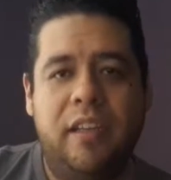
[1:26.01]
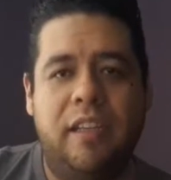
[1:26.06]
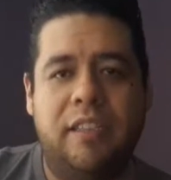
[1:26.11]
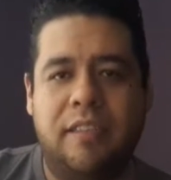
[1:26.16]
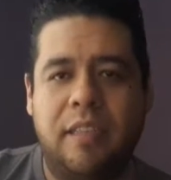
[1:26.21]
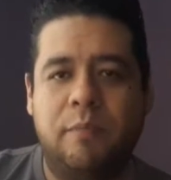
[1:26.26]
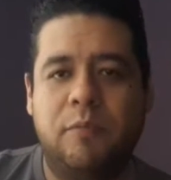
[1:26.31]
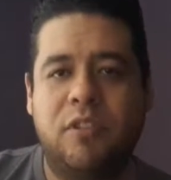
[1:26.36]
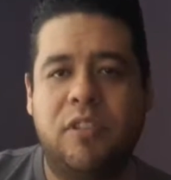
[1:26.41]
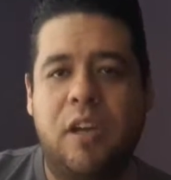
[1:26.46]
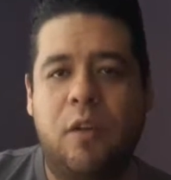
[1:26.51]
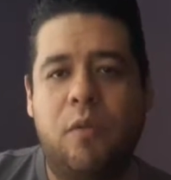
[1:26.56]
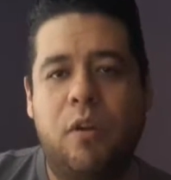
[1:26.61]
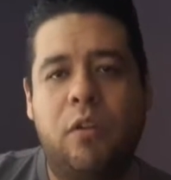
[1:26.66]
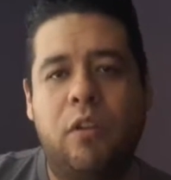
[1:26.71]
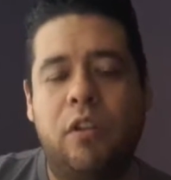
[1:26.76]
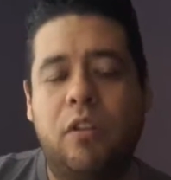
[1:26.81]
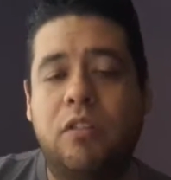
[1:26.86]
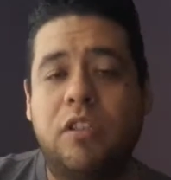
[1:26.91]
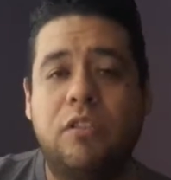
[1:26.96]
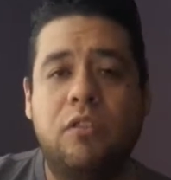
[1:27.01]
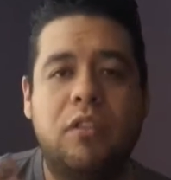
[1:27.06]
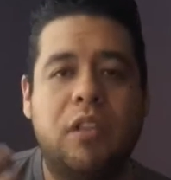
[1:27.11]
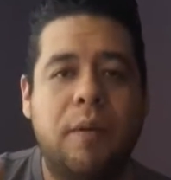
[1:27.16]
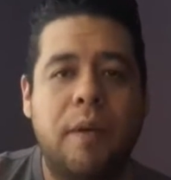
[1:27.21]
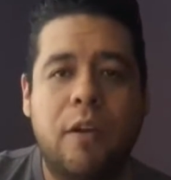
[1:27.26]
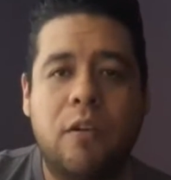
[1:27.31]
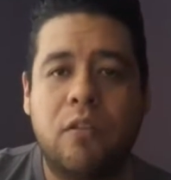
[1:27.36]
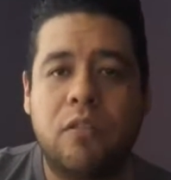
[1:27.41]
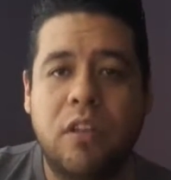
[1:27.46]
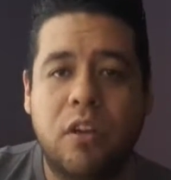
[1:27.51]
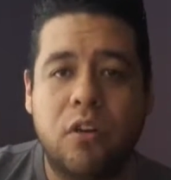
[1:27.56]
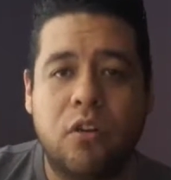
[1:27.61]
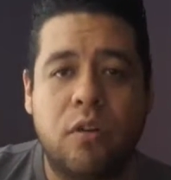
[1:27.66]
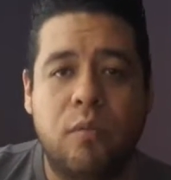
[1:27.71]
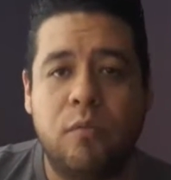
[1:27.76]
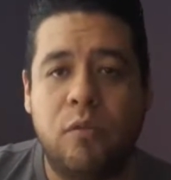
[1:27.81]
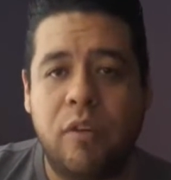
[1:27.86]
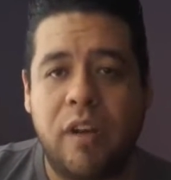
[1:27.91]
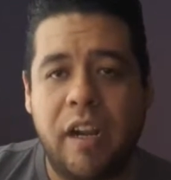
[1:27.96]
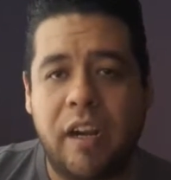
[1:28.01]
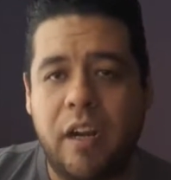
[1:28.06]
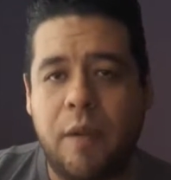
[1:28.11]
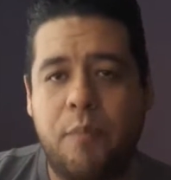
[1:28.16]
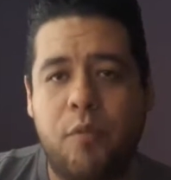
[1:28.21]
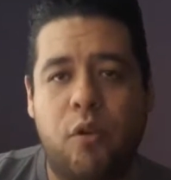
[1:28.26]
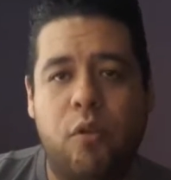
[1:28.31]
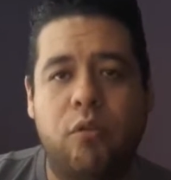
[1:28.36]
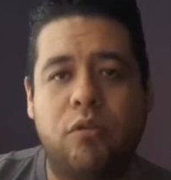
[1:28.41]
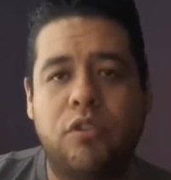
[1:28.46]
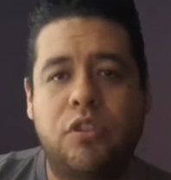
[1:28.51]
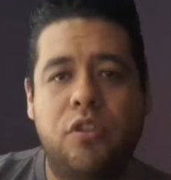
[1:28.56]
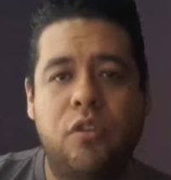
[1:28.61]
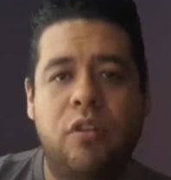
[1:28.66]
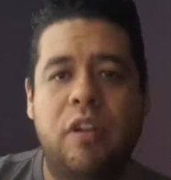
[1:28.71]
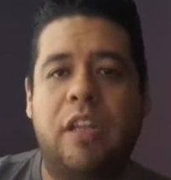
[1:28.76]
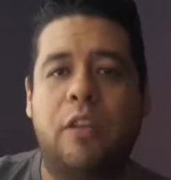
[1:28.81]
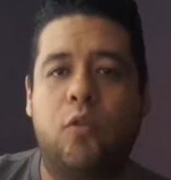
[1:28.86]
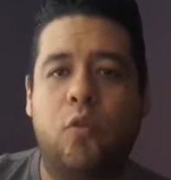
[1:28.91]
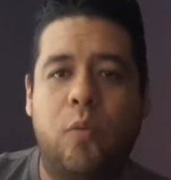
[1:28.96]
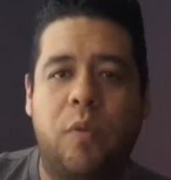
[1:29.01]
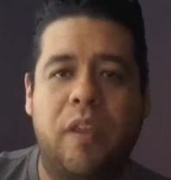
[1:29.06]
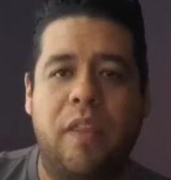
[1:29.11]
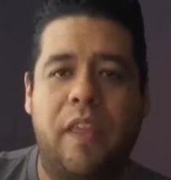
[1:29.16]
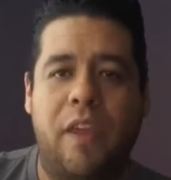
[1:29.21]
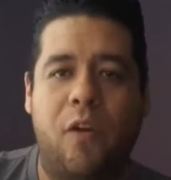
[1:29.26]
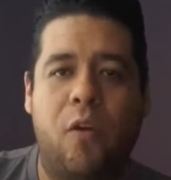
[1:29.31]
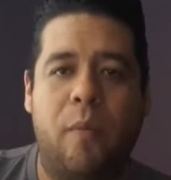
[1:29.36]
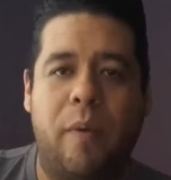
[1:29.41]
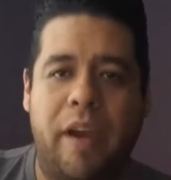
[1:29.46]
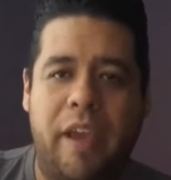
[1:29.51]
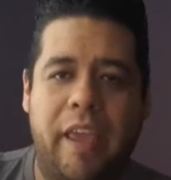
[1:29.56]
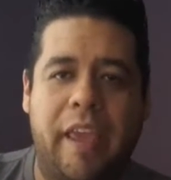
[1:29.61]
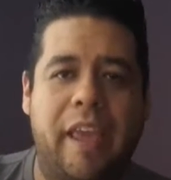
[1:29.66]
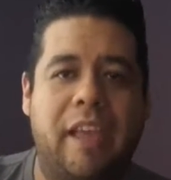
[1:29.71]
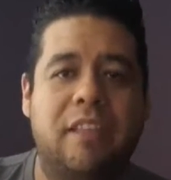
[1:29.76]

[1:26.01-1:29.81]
Estamos de acuerdo. Entonces no te va a contar como una reproducción a tu video, vaya.